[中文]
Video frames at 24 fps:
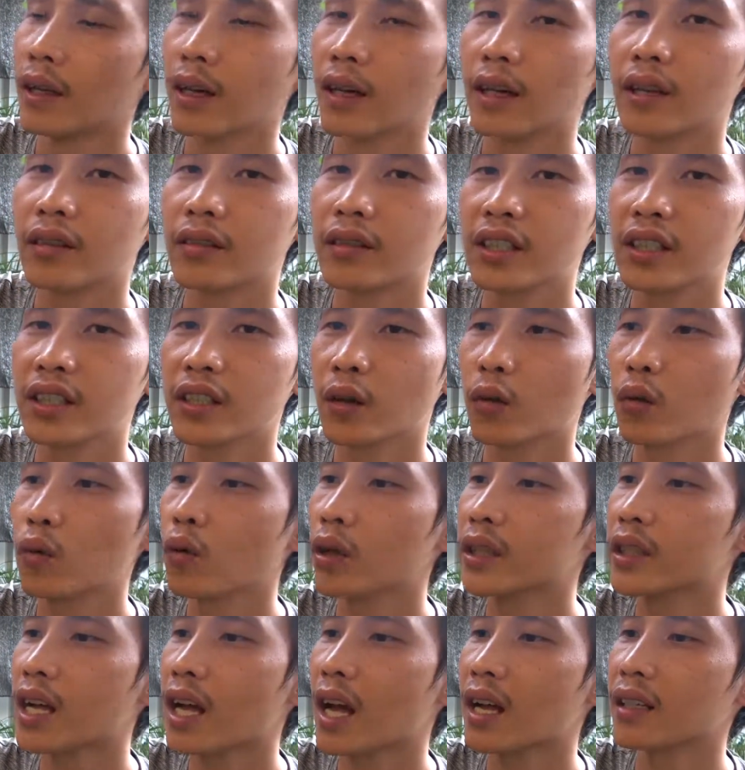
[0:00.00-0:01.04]
还有这些
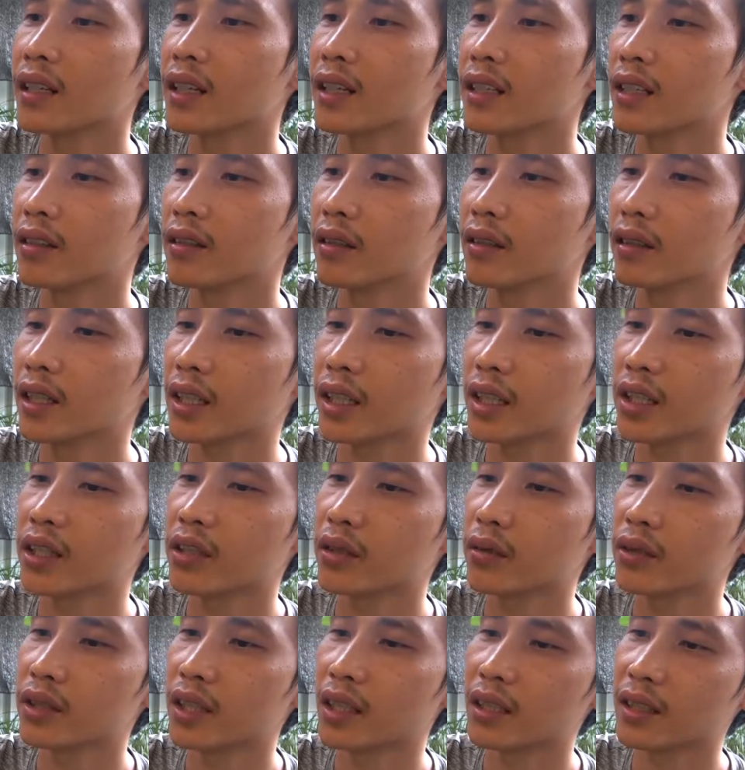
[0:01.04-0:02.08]
过长的也要给它
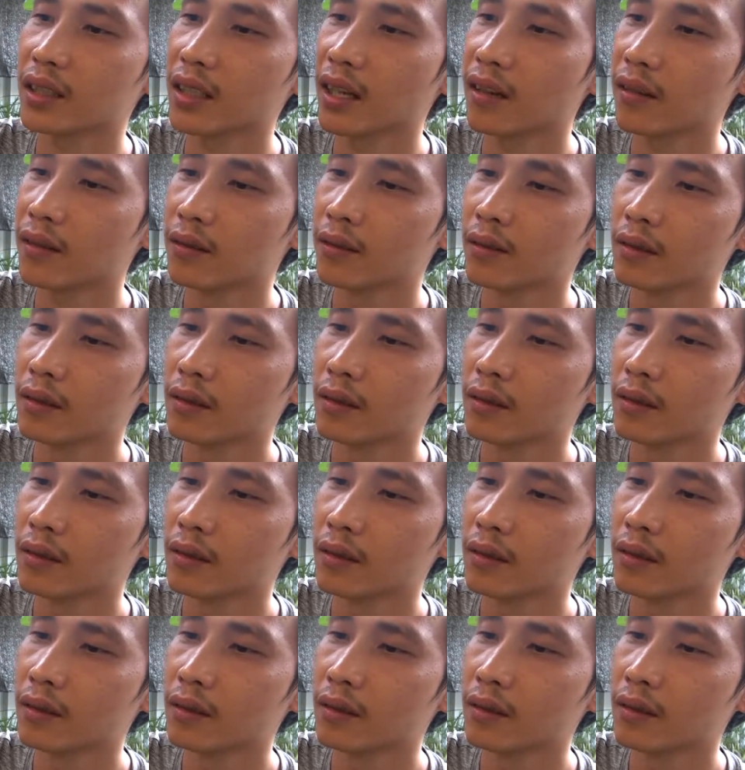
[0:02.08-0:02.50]
修剪掉。